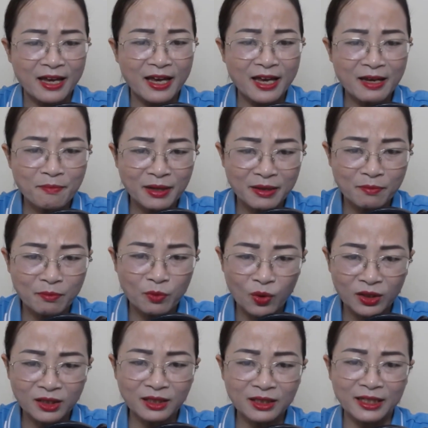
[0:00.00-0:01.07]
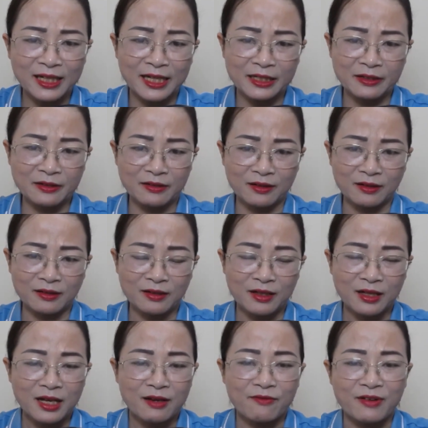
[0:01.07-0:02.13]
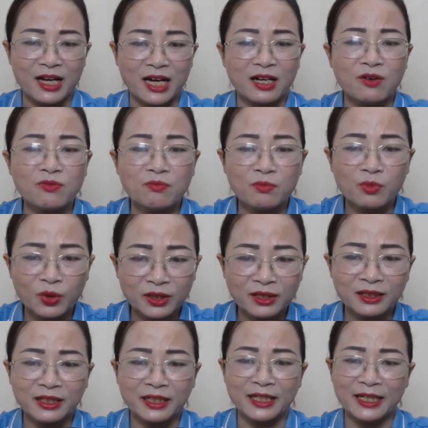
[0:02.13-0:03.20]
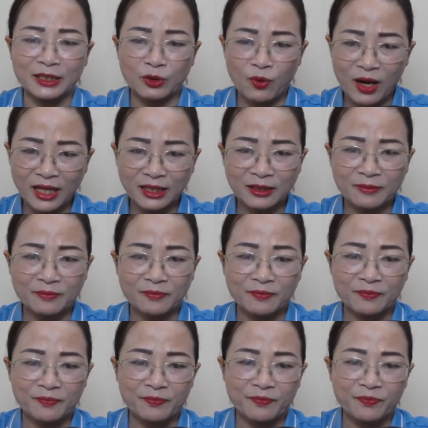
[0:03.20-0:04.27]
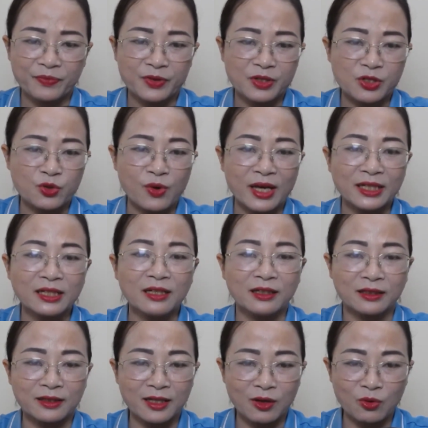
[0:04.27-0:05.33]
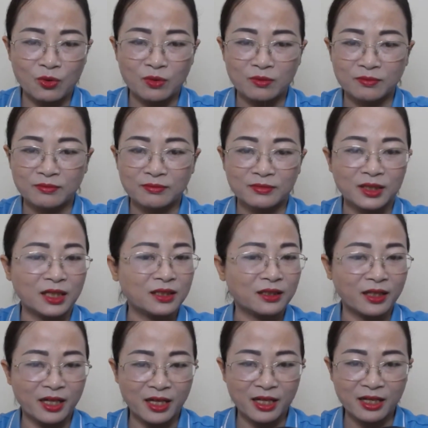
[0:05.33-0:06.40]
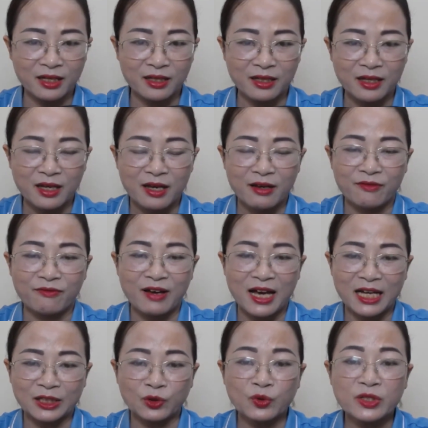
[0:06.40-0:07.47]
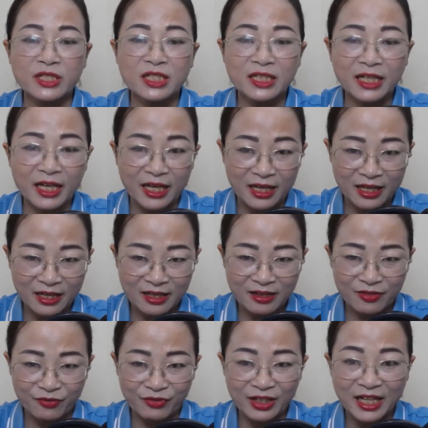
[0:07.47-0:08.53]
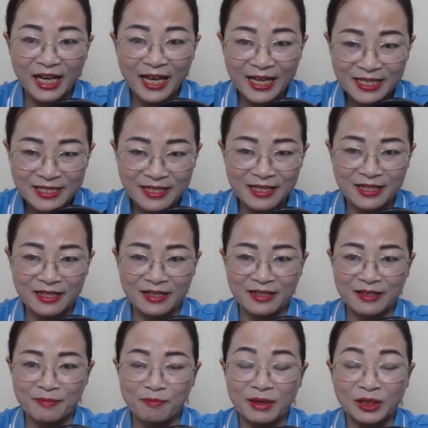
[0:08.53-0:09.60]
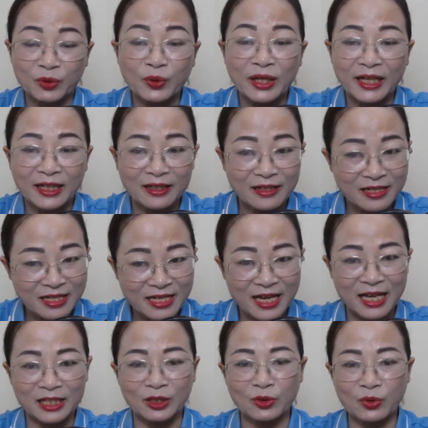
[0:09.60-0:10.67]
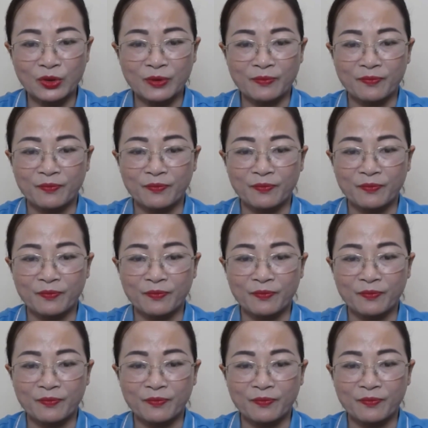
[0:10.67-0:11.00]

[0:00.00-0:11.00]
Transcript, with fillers: hễ mình muốn thì là được, và không muốn thì là thoát. Doãn gật đầu, thật thế. Và tôi xin kể vì lẽ gì mà tôi lại lấy nhà tôi.